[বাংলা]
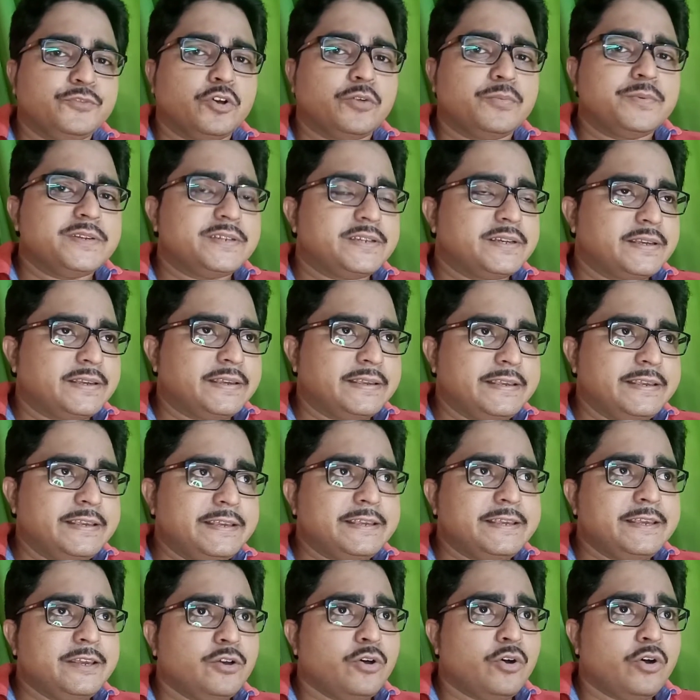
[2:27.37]
অফিসে কি
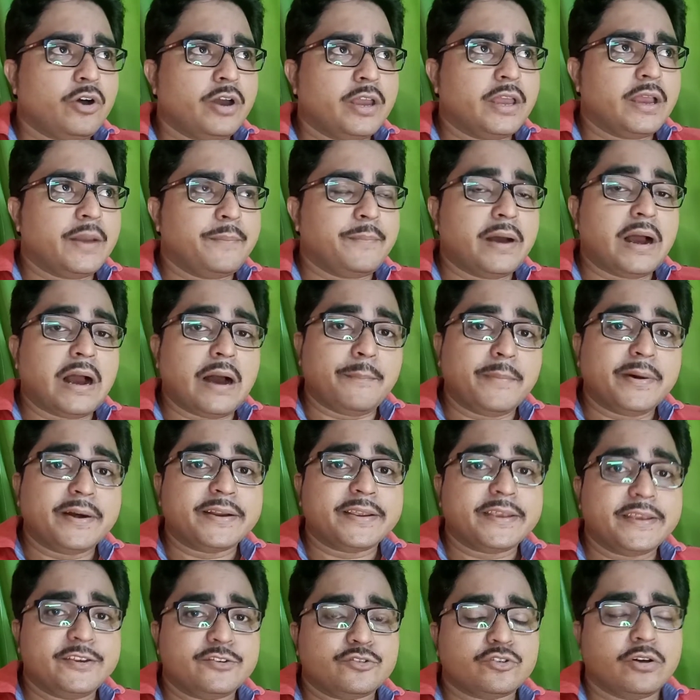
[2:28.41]
কি হয় বা আমার
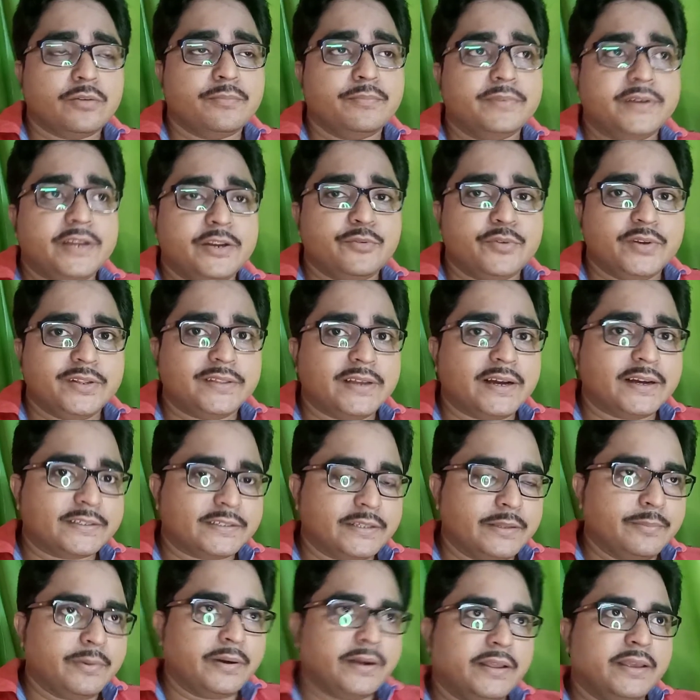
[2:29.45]
কী সব ডিউটি
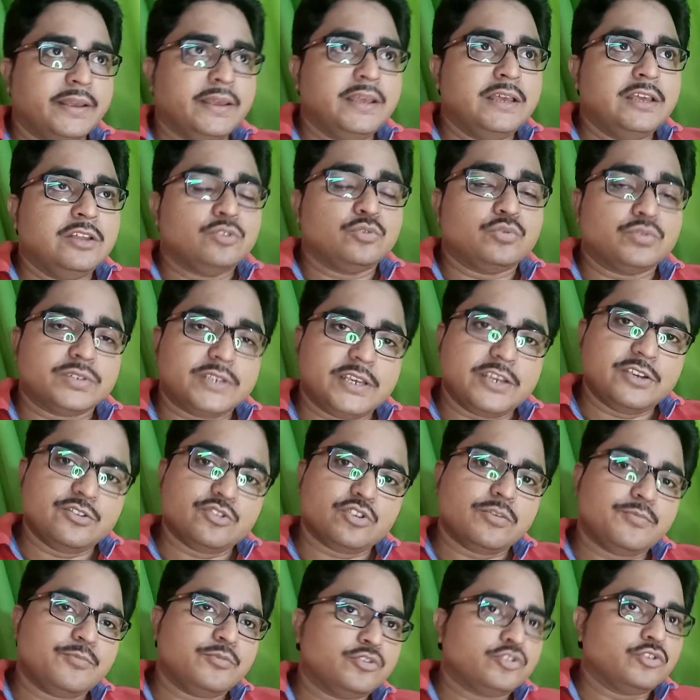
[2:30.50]
থাকতে পারে তো সেই
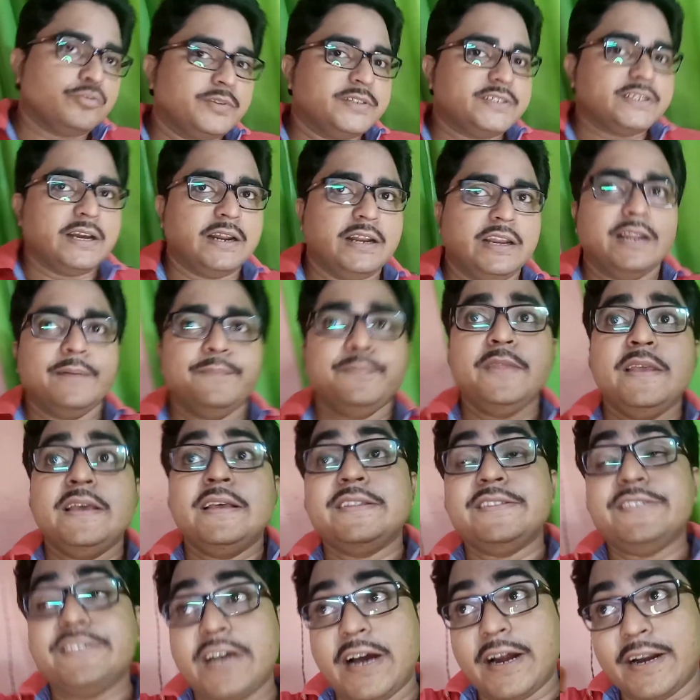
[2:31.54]
সব প্রথমে জানলাম
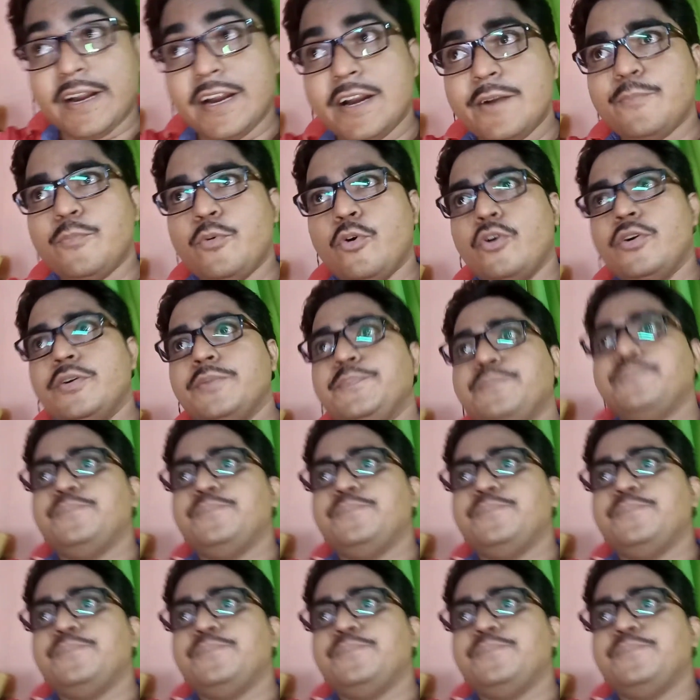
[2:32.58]
জানার পর